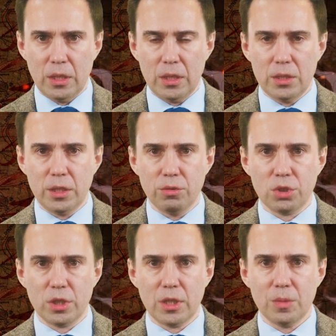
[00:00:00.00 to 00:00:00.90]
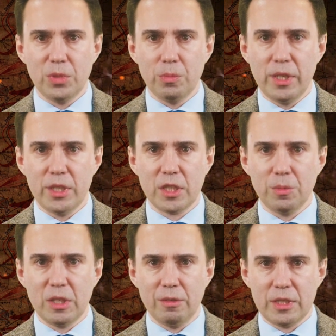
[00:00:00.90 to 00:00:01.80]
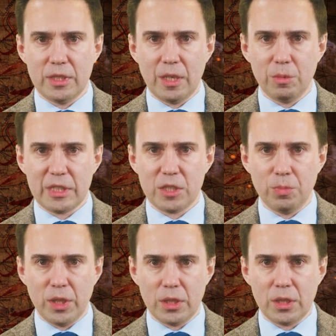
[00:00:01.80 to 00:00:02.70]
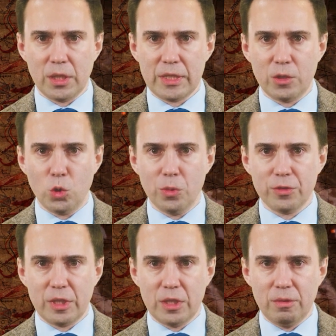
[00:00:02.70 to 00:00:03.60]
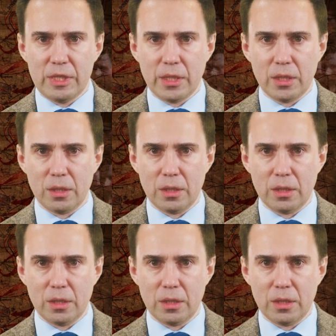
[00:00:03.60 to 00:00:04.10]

и девушек библейскими гвоздями, распятых на райкомовских дверях.